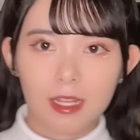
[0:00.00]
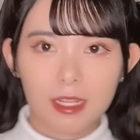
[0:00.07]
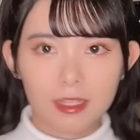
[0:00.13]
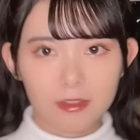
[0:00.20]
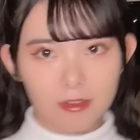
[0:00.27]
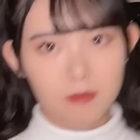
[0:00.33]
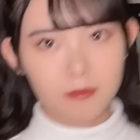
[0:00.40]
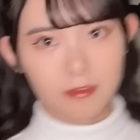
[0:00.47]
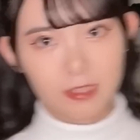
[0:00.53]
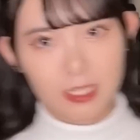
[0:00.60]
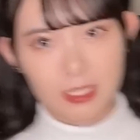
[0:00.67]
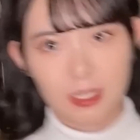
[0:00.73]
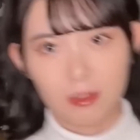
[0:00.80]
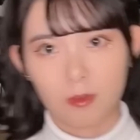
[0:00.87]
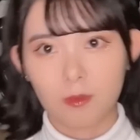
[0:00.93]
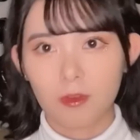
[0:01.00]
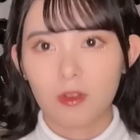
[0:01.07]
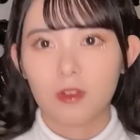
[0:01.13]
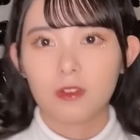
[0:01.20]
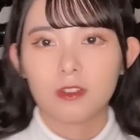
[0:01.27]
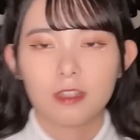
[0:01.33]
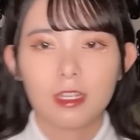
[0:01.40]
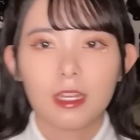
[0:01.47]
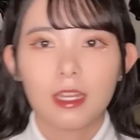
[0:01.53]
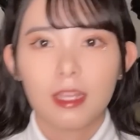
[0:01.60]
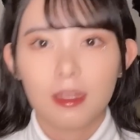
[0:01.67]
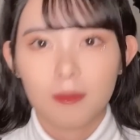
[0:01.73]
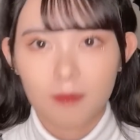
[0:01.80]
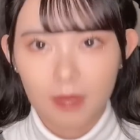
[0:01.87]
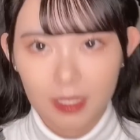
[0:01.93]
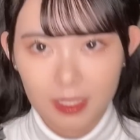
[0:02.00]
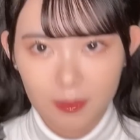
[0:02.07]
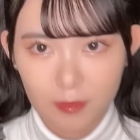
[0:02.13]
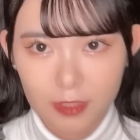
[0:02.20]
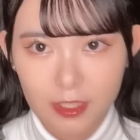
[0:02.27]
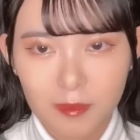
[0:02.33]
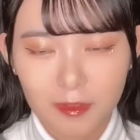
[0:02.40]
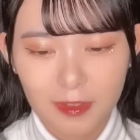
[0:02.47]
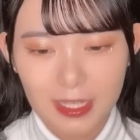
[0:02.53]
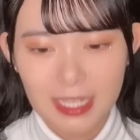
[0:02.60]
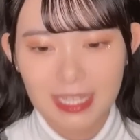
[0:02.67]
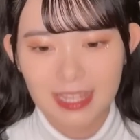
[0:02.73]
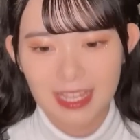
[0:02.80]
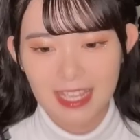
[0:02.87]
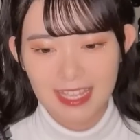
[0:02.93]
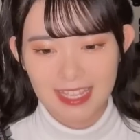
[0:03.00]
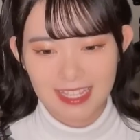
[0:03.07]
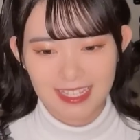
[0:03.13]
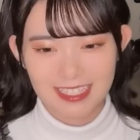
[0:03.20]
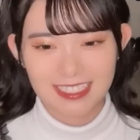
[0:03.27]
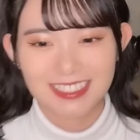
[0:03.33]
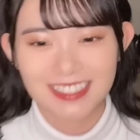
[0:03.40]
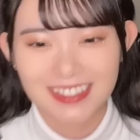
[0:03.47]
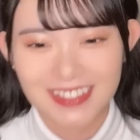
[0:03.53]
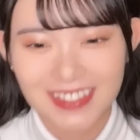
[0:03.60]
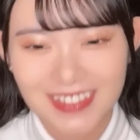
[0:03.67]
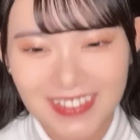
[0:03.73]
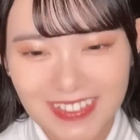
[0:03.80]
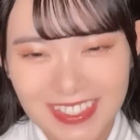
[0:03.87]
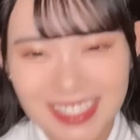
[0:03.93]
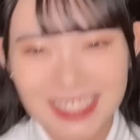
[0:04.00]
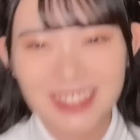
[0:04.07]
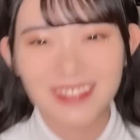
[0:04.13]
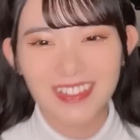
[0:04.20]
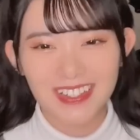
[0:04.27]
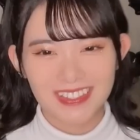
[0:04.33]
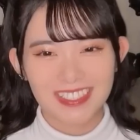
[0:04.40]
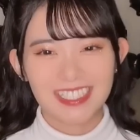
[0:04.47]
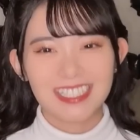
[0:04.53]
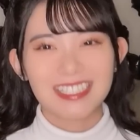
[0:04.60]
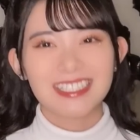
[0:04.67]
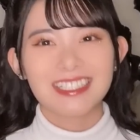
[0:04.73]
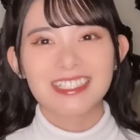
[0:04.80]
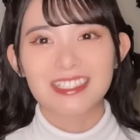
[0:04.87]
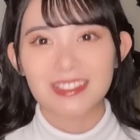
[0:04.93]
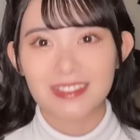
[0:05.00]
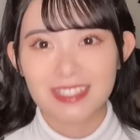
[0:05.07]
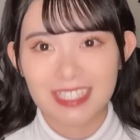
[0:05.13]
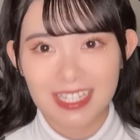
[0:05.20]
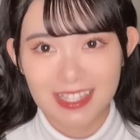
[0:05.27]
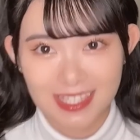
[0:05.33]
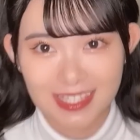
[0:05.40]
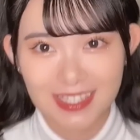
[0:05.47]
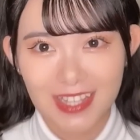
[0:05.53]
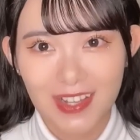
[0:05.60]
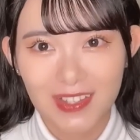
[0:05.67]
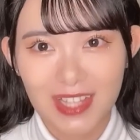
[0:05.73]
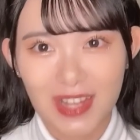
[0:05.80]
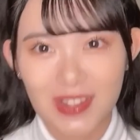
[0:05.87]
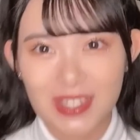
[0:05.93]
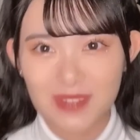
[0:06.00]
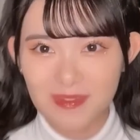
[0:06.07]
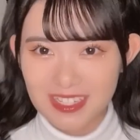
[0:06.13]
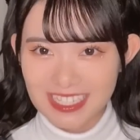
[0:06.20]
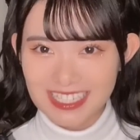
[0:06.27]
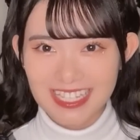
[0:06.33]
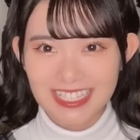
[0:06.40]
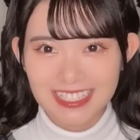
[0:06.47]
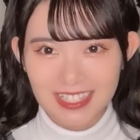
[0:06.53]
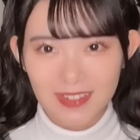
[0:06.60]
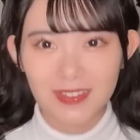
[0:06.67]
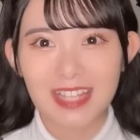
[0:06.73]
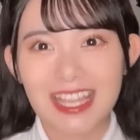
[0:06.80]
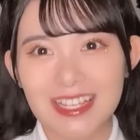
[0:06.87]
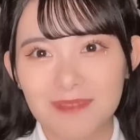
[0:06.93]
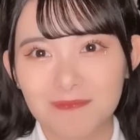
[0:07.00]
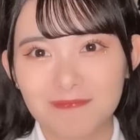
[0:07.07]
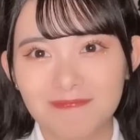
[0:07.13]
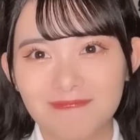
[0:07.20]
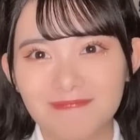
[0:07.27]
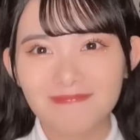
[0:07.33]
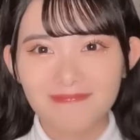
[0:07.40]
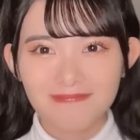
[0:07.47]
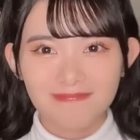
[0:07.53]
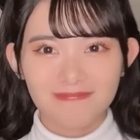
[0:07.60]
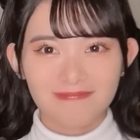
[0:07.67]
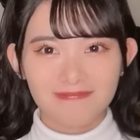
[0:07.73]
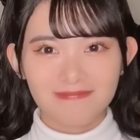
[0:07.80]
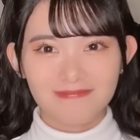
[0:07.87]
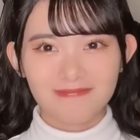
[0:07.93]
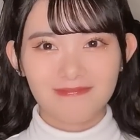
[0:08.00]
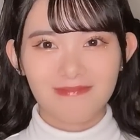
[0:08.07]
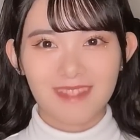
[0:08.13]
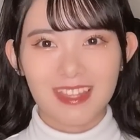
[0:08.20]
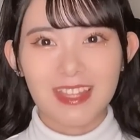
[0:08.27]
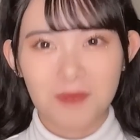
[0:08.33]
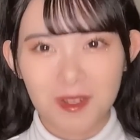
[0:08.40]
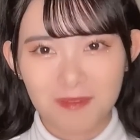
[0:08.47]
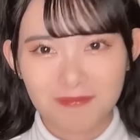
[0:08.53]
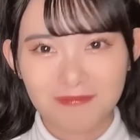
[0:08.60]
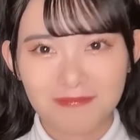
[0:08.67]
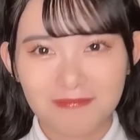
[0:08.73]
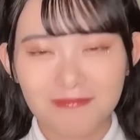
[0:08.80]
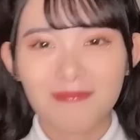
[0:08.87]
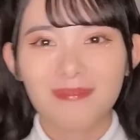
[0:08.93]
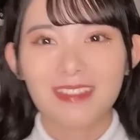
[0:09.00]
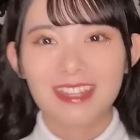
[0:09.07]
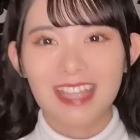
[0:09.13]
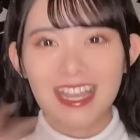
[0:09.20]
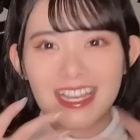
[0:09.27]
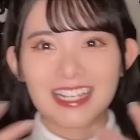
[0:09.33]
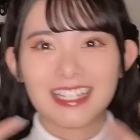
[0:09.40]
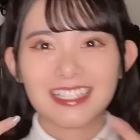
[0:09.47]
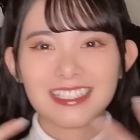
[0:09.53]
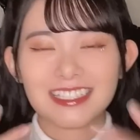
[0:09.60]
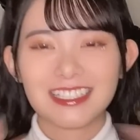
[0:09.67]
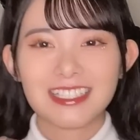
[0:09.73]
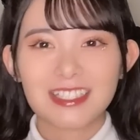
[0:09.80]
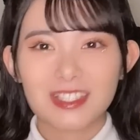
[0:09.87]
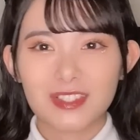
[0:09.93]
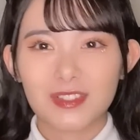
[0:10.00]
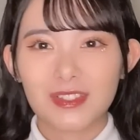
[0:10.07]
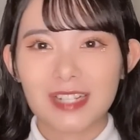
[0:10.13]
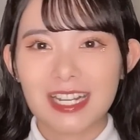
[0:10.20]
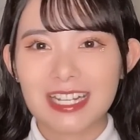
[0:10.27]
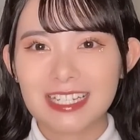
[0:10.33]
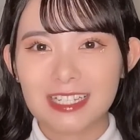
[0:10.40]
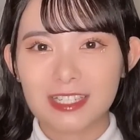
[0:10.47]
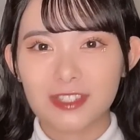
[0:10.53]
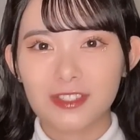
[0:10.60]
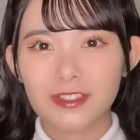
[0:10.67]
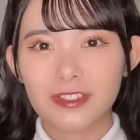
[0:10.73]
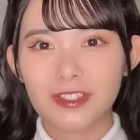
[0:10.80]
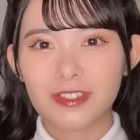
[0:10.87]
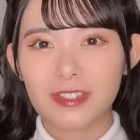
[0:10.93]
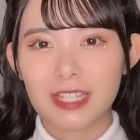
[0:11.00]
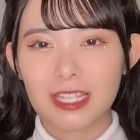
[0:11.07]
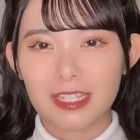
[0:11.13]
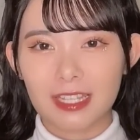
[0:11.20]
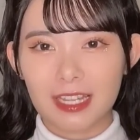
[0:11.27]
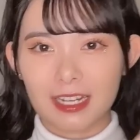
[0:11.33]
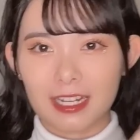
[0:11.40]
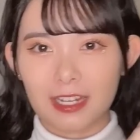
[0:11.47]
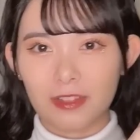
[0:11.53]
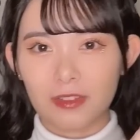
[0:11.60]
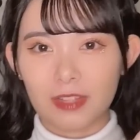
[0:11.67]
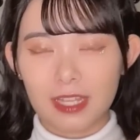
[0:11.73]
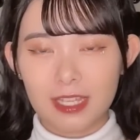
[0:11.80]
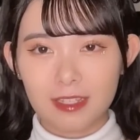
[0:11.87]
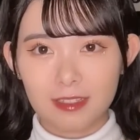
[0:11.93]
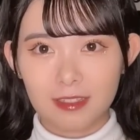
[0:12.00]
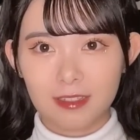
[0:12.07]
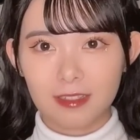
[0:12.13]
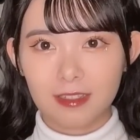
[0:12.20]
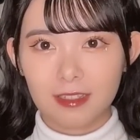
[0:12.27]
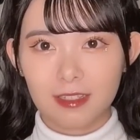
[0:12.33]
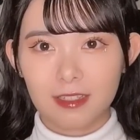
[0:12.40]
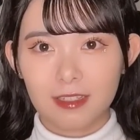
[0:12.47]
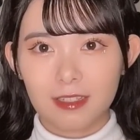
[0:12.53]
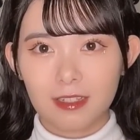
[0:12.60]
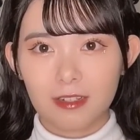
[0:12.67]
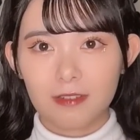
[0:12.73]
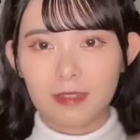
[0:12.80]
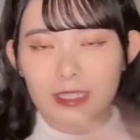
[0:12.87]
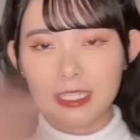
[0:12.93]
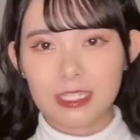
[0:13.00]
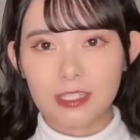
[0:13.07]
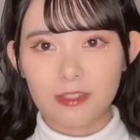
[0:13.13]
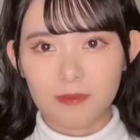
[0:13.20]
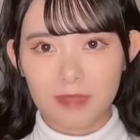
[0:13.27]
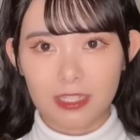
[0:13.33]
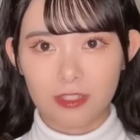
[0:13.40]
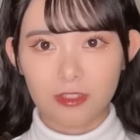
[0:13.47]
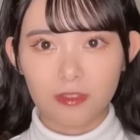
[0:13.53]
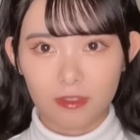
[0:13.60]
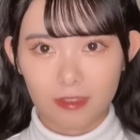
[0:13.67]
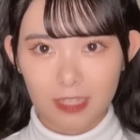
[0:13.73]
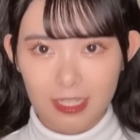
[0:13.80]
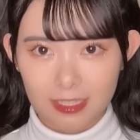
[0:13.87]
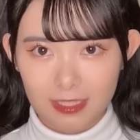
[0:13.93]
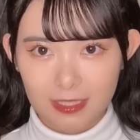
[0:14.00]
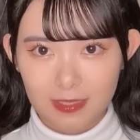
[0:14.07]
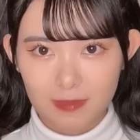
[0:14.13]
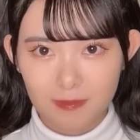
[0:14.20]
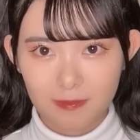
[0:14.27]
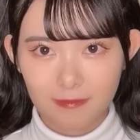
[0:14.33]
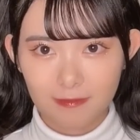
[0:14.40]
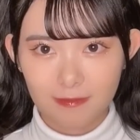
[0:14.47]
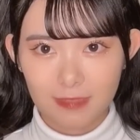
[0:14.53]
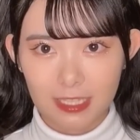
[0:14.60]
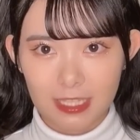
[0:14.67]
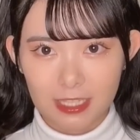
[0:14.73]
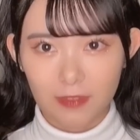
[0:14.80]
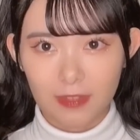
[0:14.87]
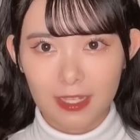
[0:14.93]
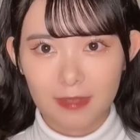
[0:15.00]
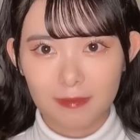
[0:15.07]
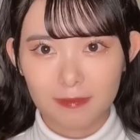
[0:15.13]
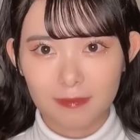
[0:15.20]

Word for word: いとは思うんですけども、まあ気持ちの問題で、ちょっと、でも、11月5日を楽しみにしていたので、でも、はぁ、ちょっとここら辺にね、19歳って誰か入れといて。これ私、まだ19です。一応ね。